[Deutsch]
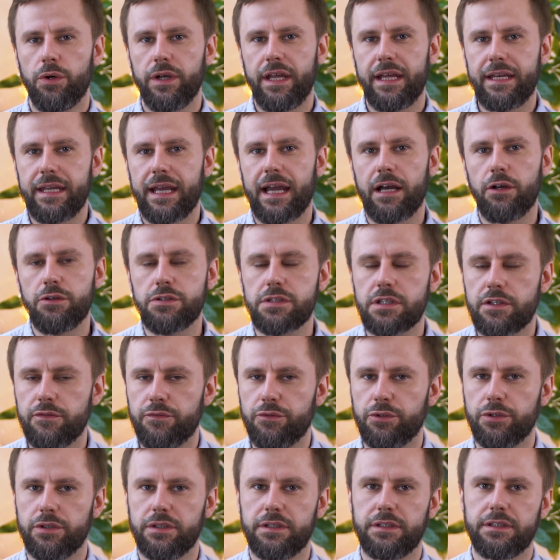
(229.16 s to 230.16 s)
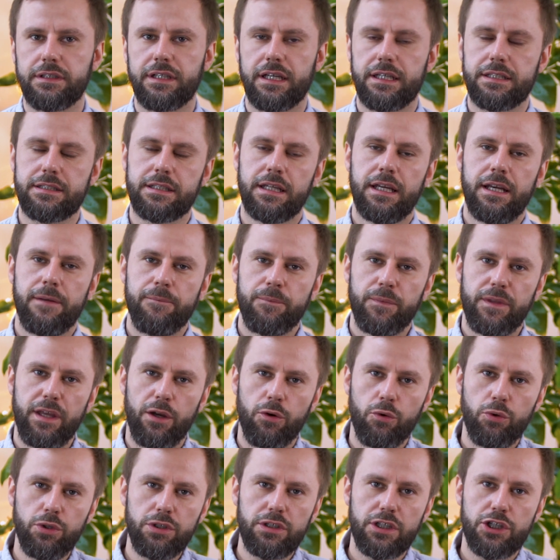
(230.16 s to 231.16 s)
Und er hat herausgefunden, dass
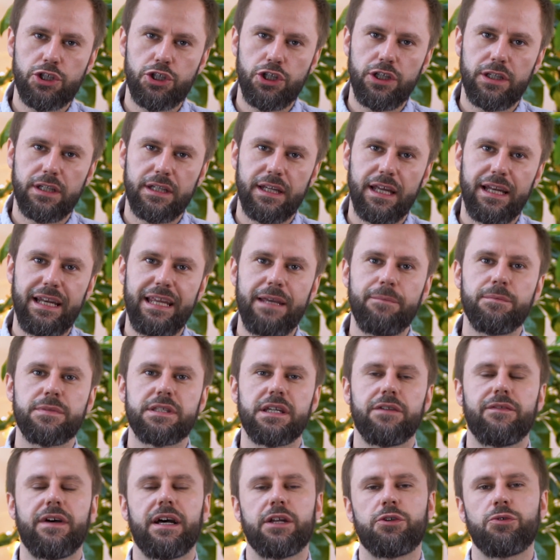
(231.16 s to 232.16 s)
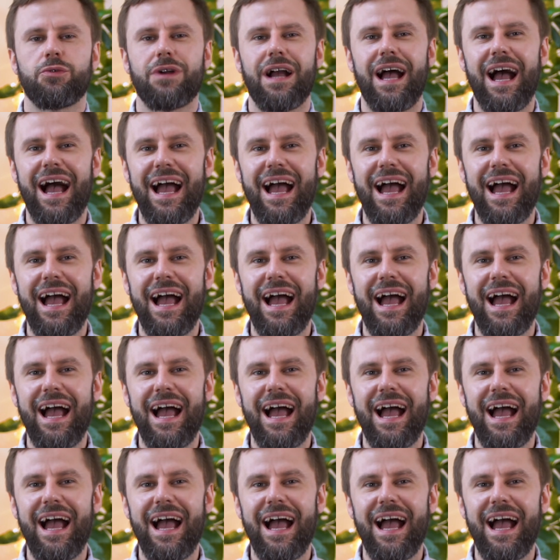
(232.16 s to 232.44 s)
der Unterschied in der Lebenserwartung